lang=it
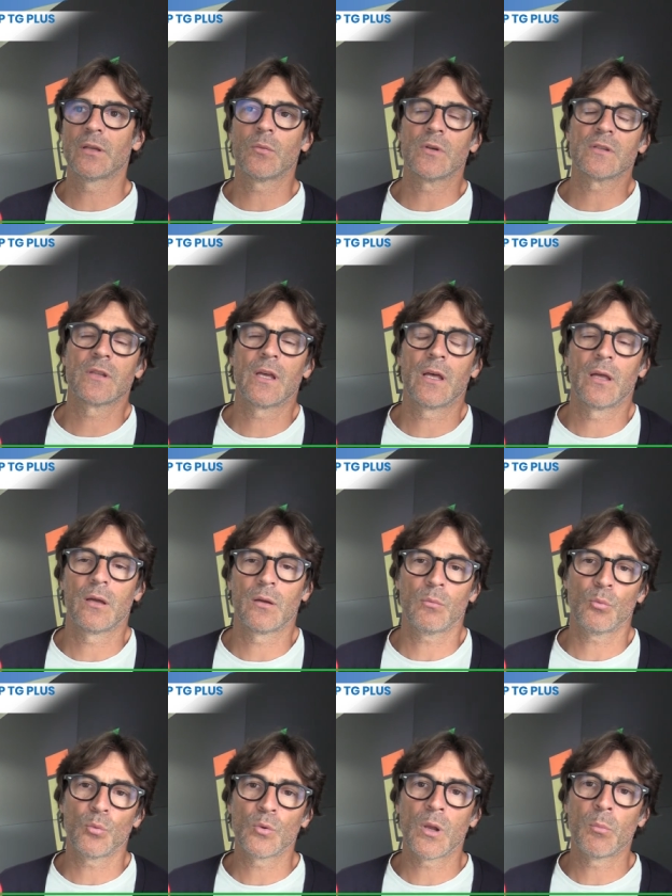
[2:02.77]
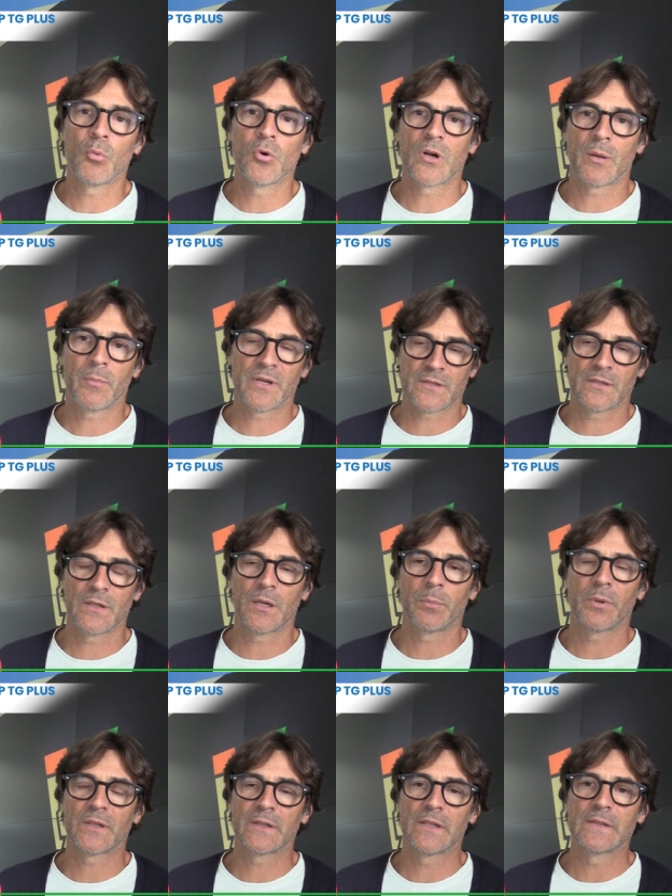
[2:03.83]
questa è una buona base di
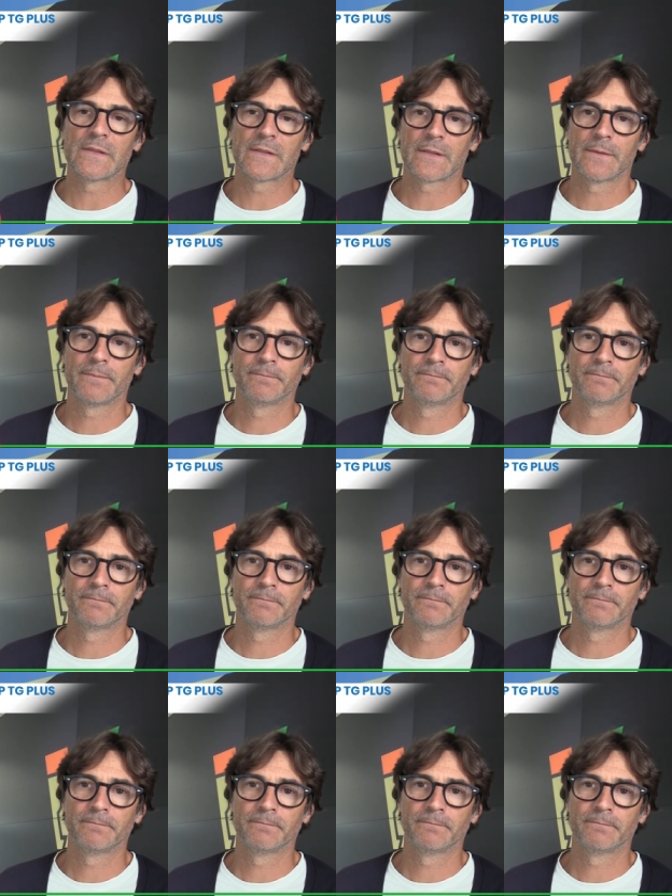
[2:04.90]
ripartenza.